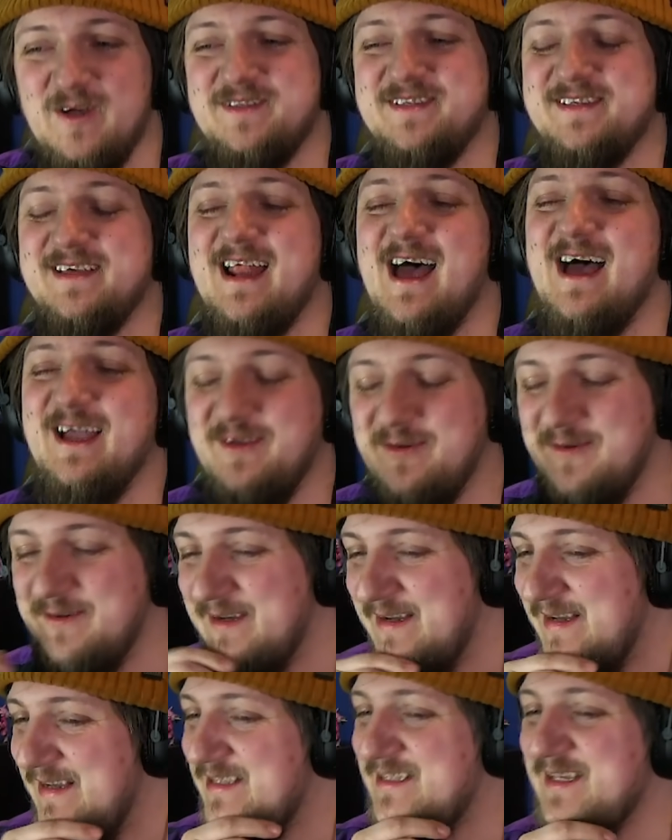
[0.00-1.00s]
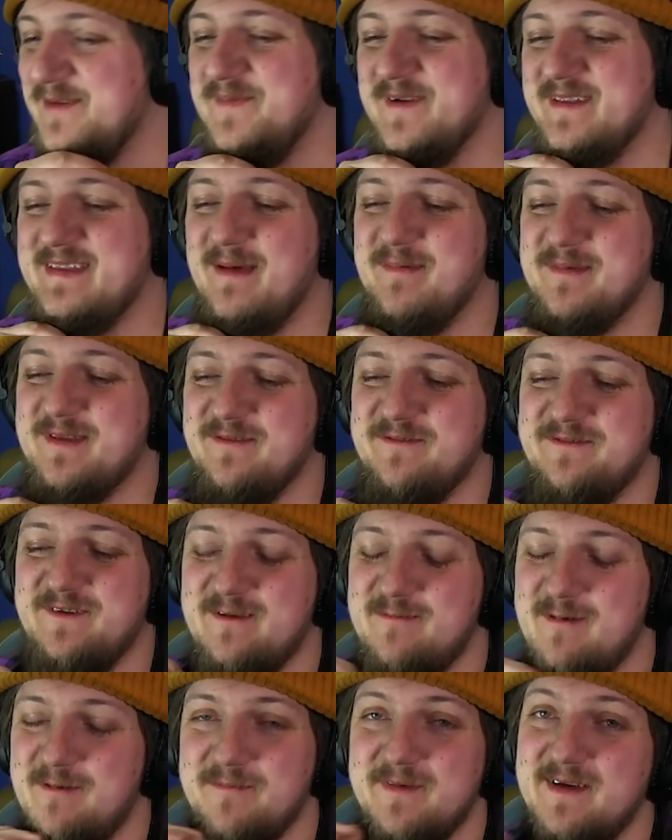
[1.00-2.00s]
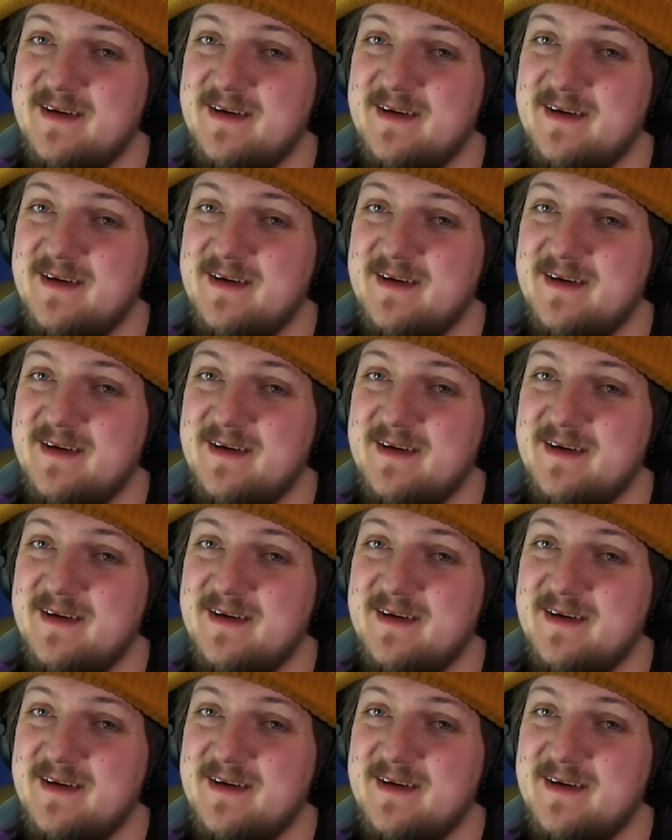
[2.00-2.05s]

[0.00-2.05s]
sraniu, co pod tamtym filmem.